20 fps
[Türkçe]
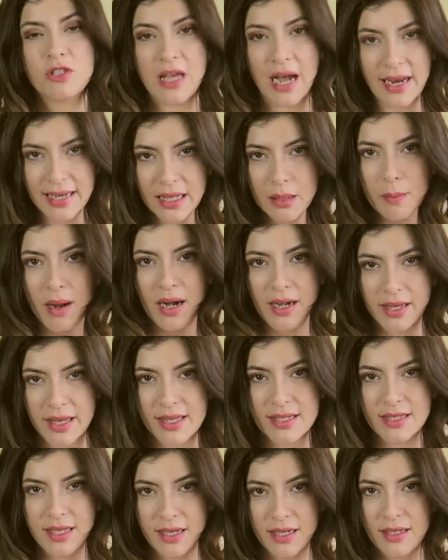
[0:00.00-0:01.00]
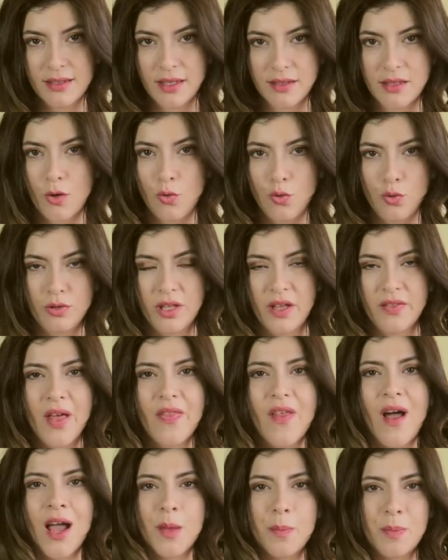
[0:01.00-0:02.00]
Güzellik merkezlerinde de
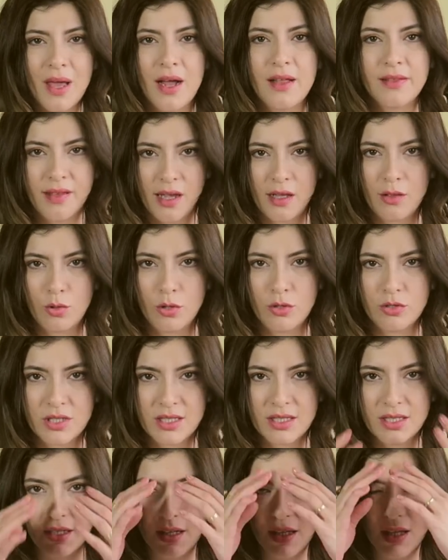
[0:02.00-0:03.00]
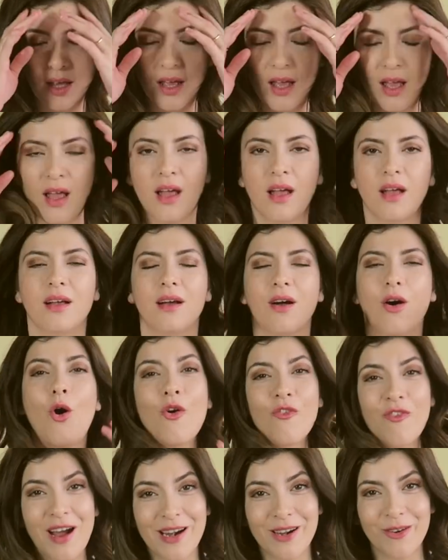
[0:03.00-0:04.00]
kullanılan IPL teknolojisini
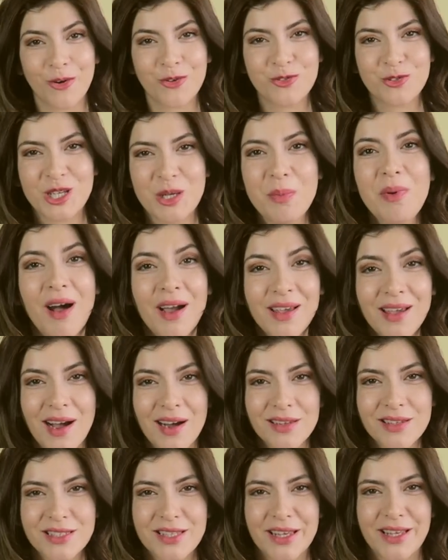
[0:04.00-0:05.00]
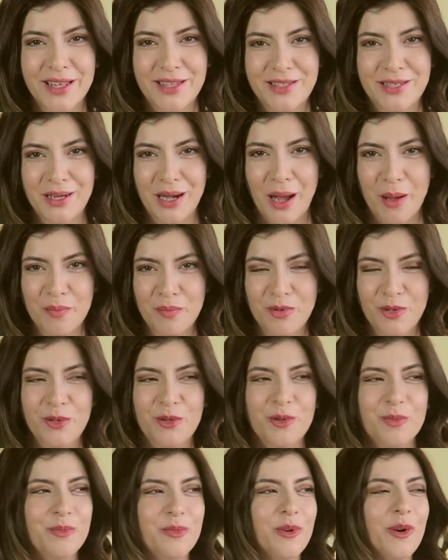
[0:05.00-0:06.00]
overlockçu gibi ayağınıza getiren
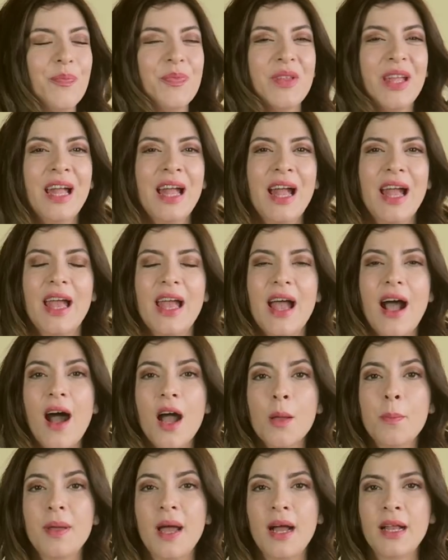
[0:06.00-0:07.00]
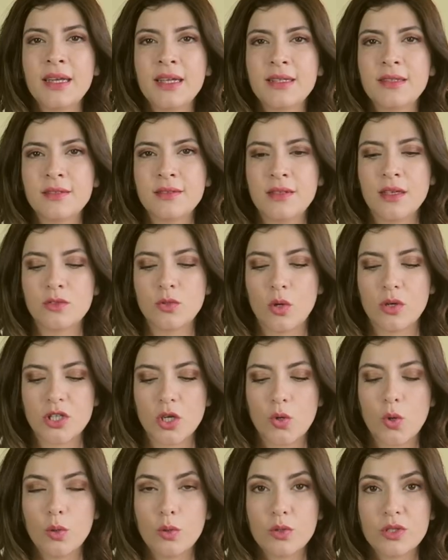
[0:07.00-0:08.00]
bir ürün bu. E, ee, IPL nedir diye
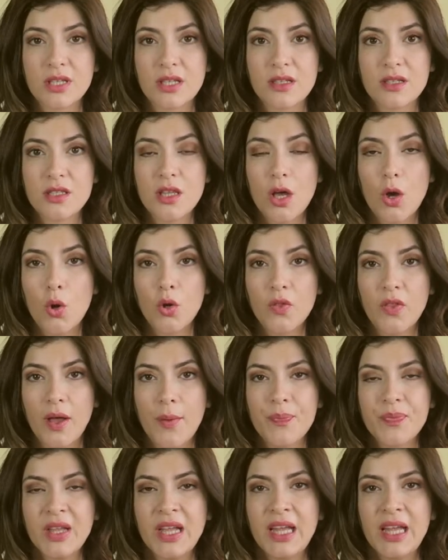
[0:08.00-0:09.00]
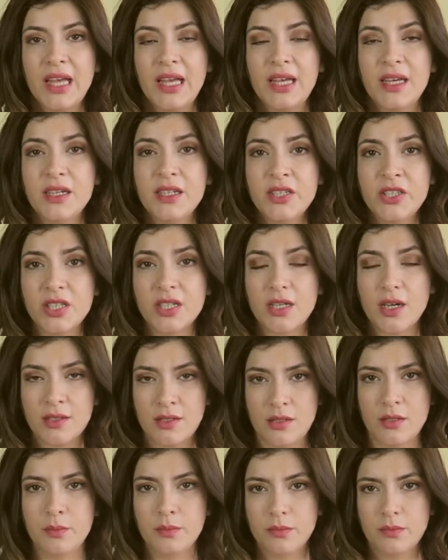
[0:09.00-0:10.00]
soracak olursanız da o da e, ışık
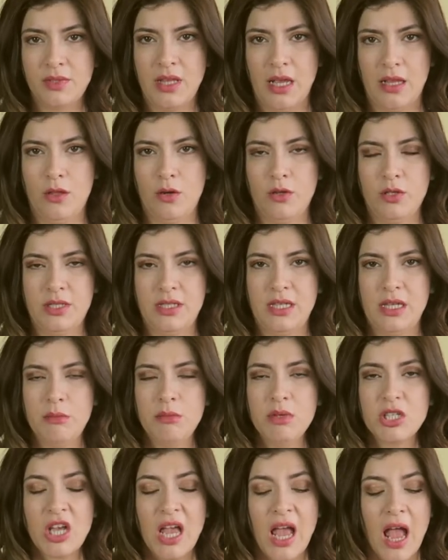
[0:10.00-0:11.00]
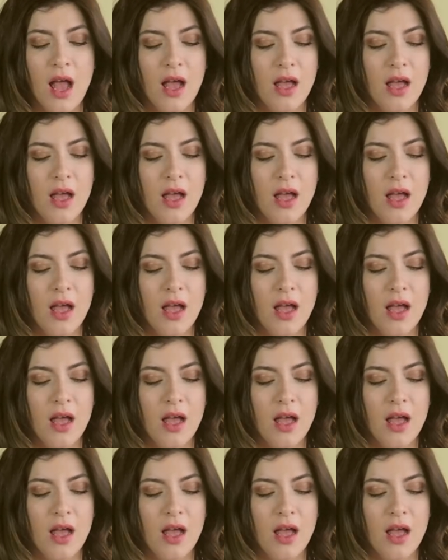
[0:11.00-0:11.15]
atım teknolojisiymiş.